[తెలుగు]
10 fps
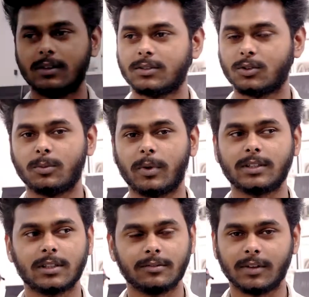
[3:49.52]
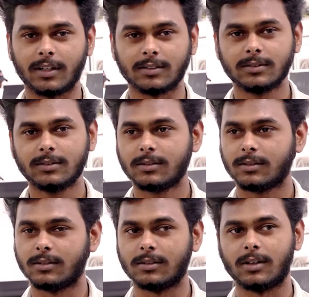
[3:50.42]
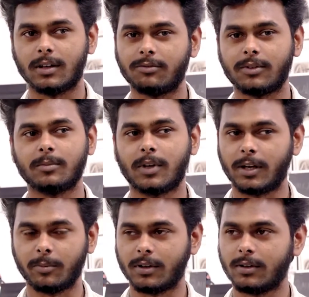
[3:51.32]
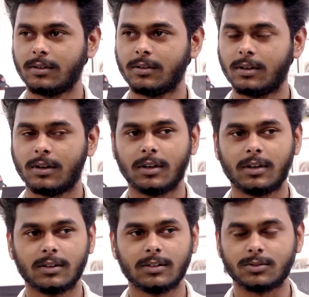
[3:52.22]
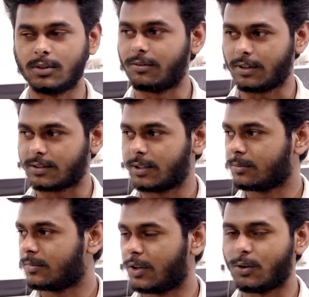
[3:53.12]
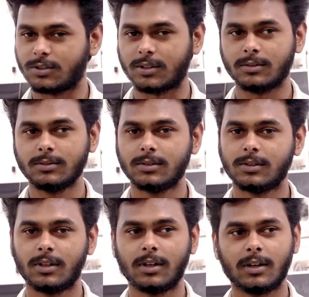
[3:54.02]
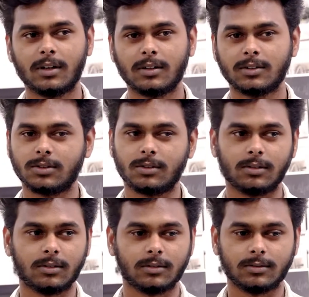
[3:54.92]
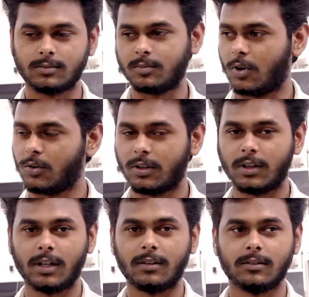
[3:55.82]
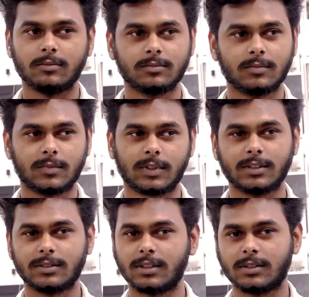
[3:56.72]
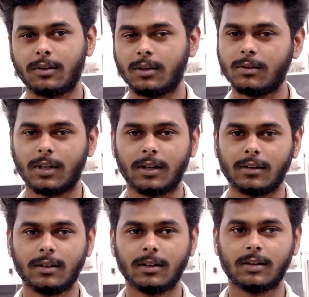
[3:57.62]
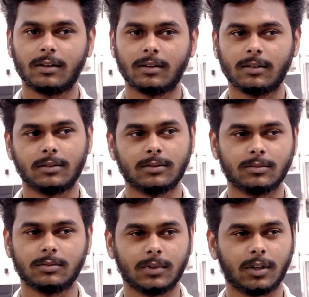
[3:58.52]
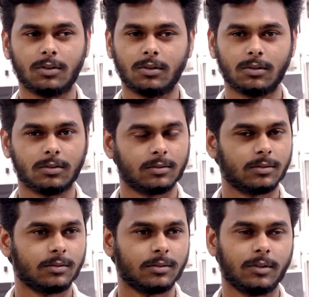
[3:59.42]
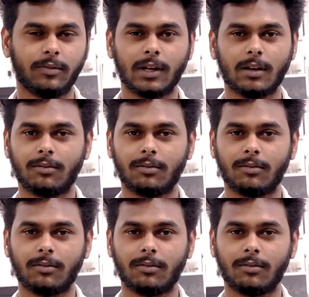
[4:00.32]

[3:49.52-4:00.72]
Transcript: సో మై సెల్ఫ్ నిరంజన్ ఐఎమ్ ఫ్రమ్ కరీంనగర్ సో నేను ఫస్ట్ టైం ఇక్కడికి వచ్చాను సో బాగుంది నేను టేస్ట్ చేసిన వాటిలో నేనైతే ఎక్కువ వెనిలా